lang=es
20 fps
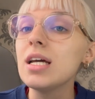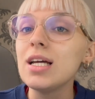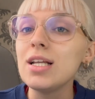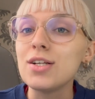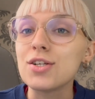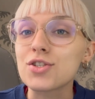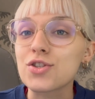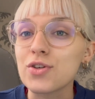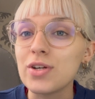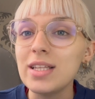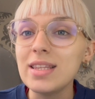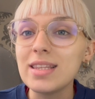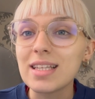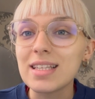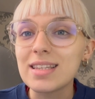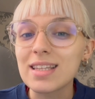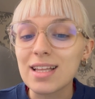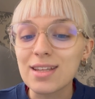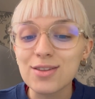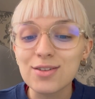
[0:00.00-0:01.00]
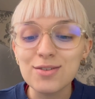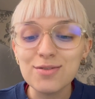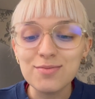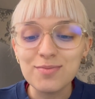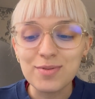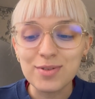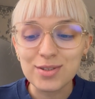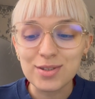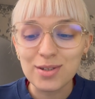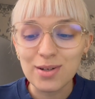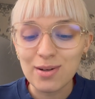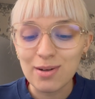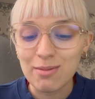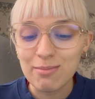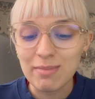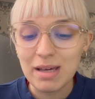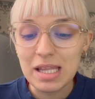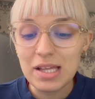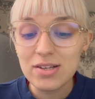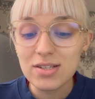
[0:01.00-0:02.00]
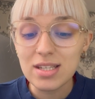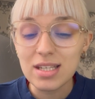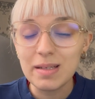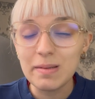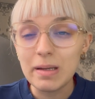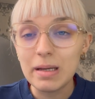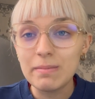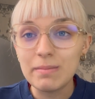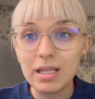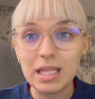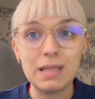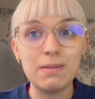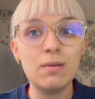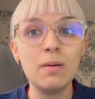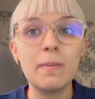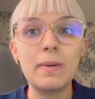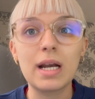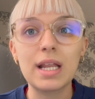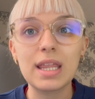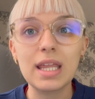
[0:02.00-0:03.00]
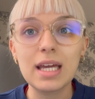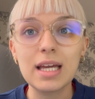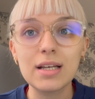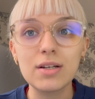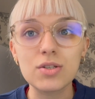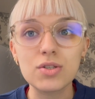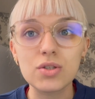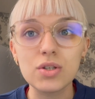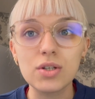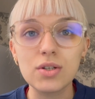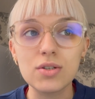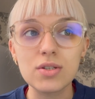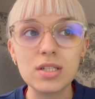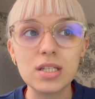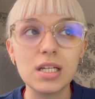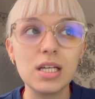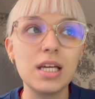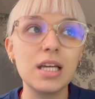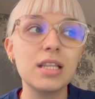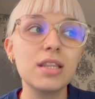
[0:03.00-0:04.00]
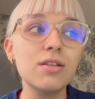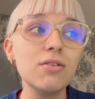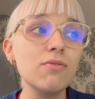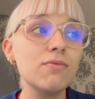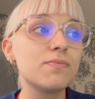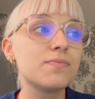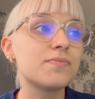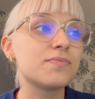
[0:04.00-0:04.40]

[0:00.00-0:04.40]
Lo estoy intentando por todos los medios y yo en principio parece que lo estoy consiguiendo.